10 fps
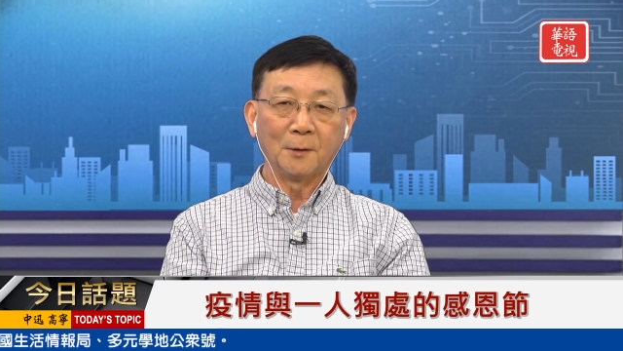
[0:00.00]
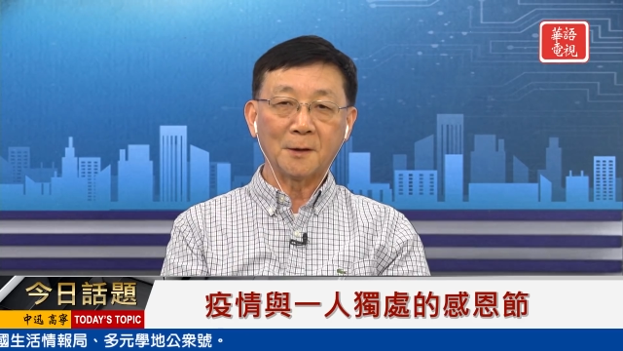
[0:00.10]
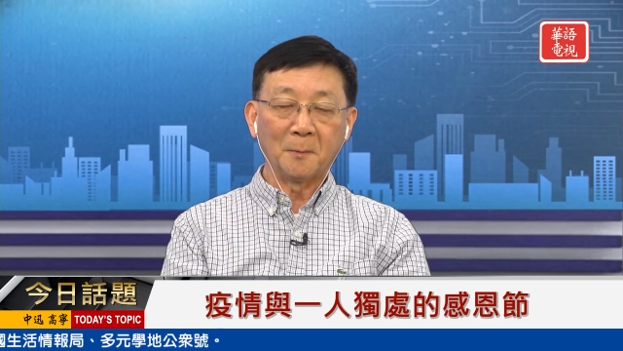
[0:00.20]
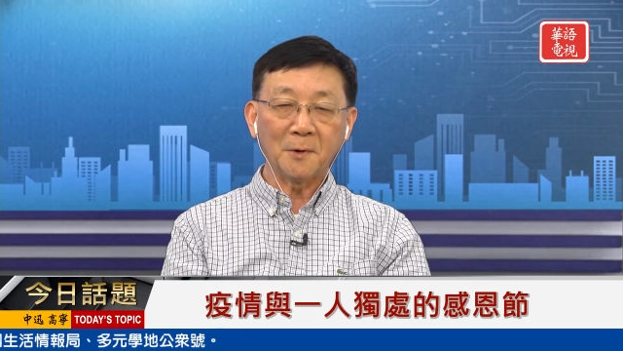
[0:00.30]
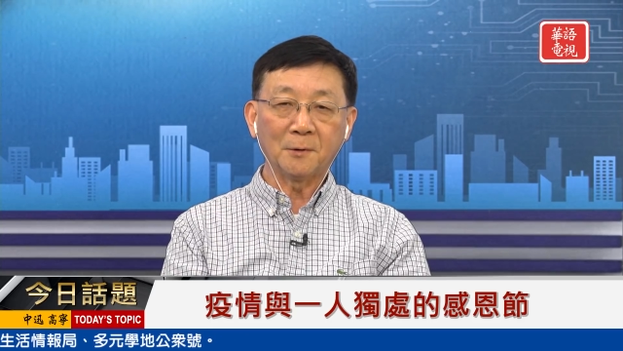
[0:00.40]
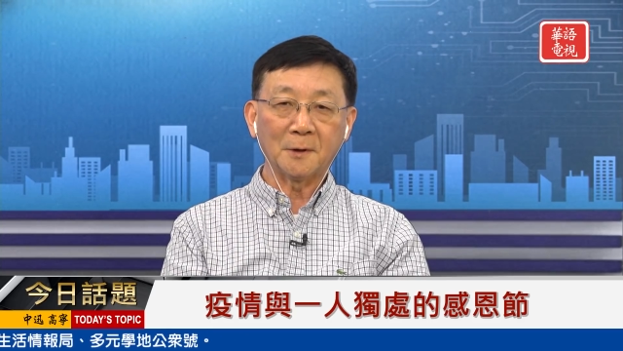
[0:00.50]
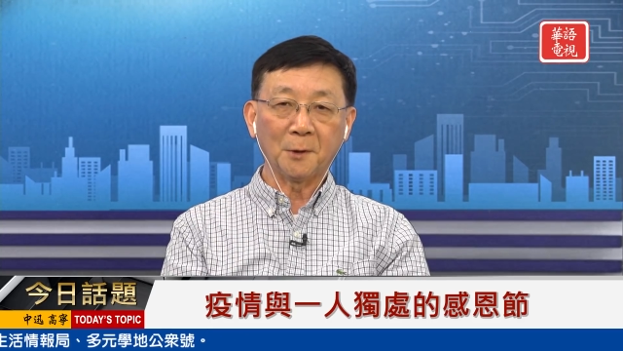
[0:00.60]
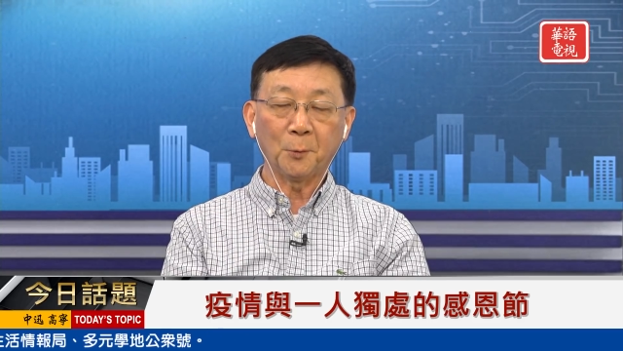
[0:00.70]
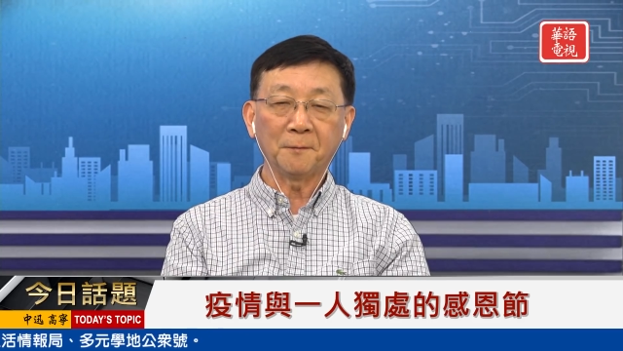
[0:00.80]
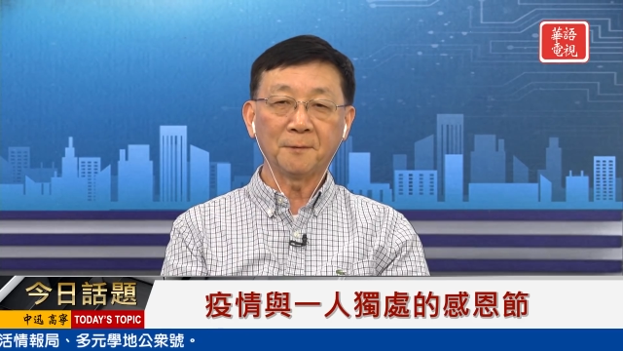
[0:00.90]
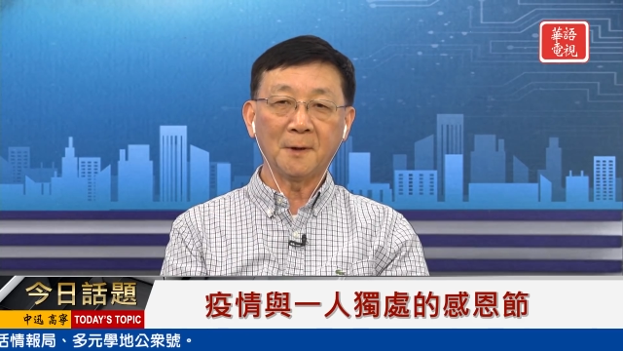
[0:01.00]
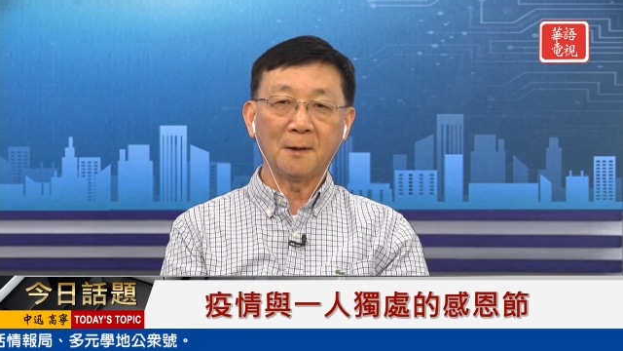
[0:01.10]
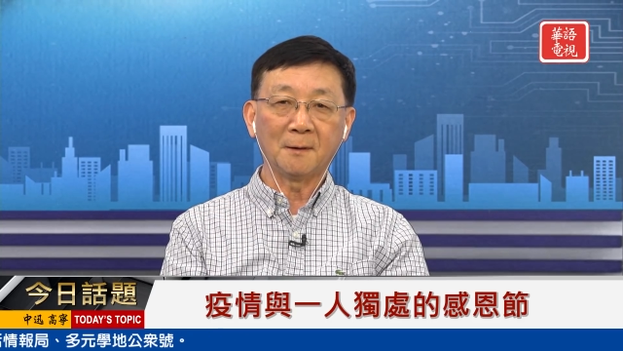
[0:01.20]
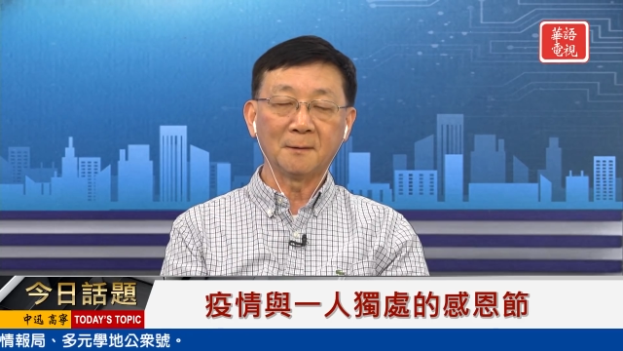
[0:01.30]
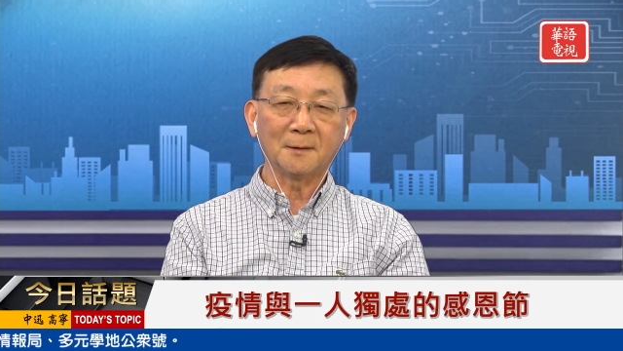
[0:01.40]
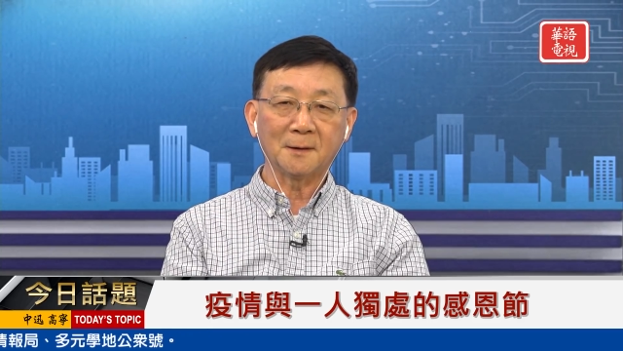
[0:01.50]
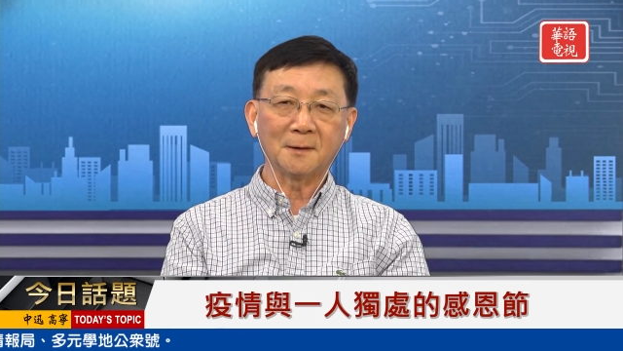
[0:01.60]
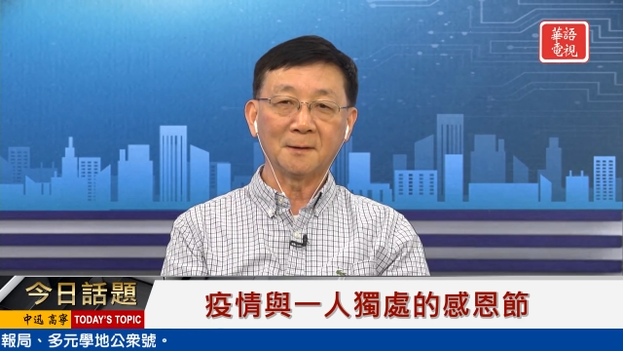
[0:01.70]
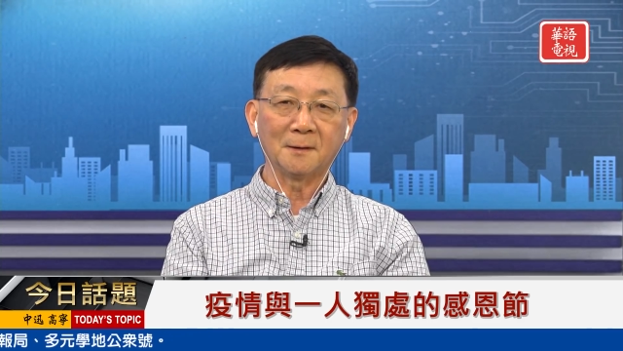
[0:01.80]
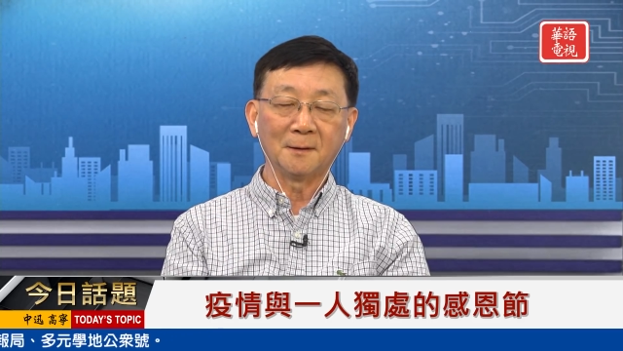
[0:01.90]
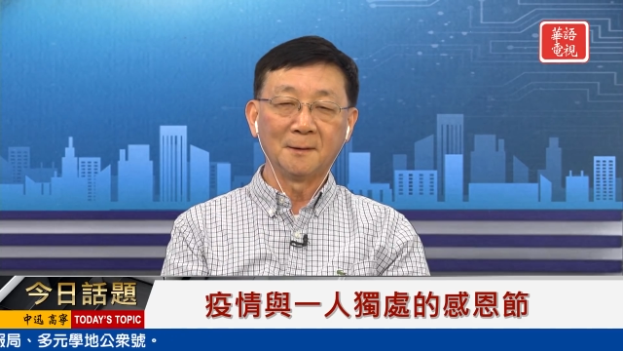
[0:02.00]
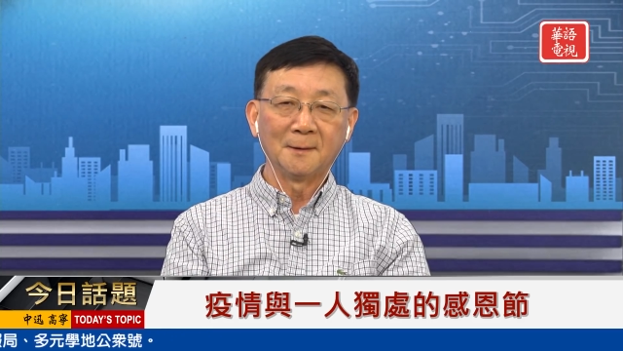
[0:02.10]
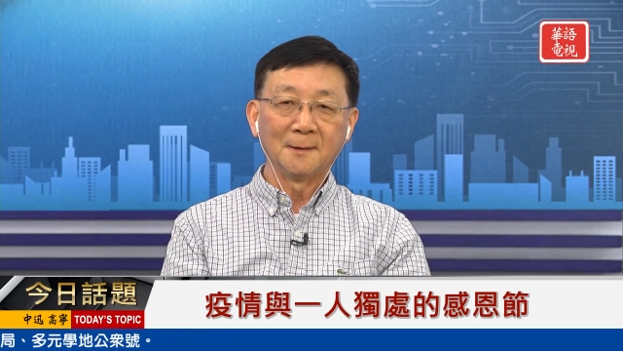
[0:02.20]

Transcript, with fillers: 什么时候可以恢复到这个。